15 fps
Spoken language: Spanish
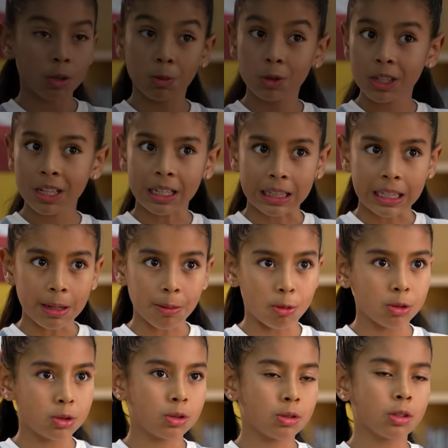Somos
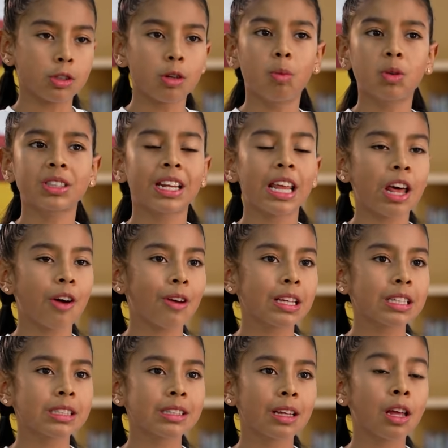creativos, somos
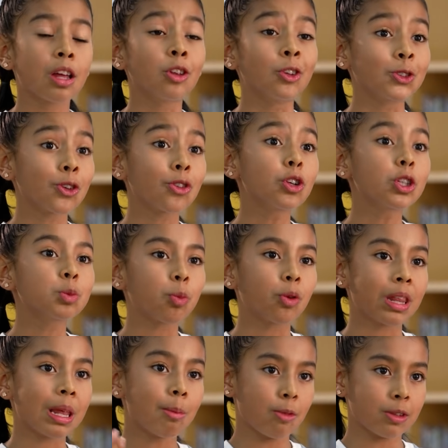creadores, nosotros
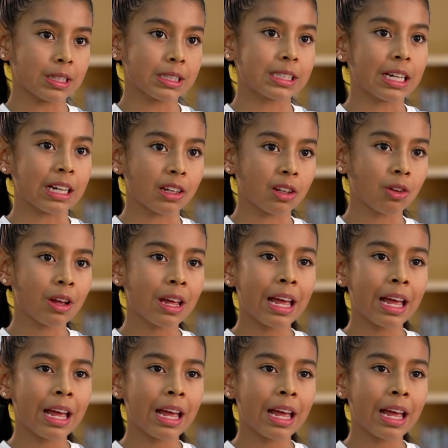podemos hacerlo.